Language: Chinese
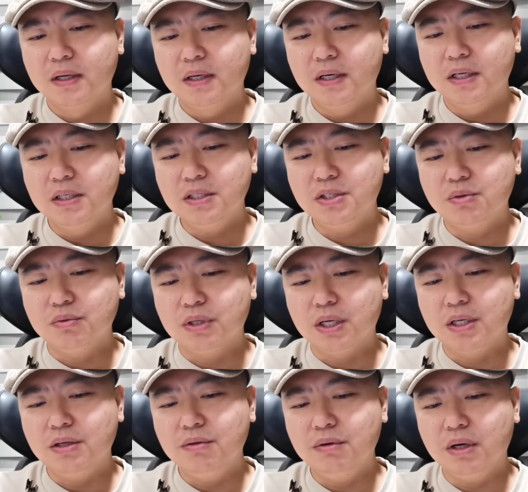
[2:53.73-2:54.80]
零九
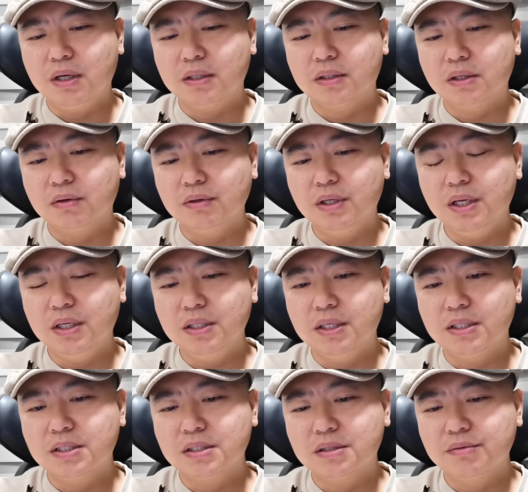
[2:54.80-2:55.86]
年一月到一零
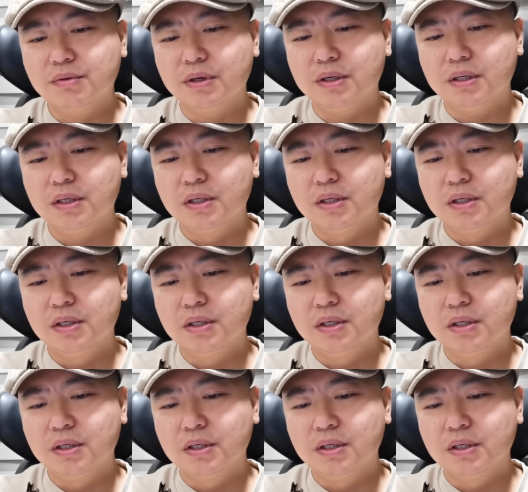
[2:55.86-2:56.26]
年四月。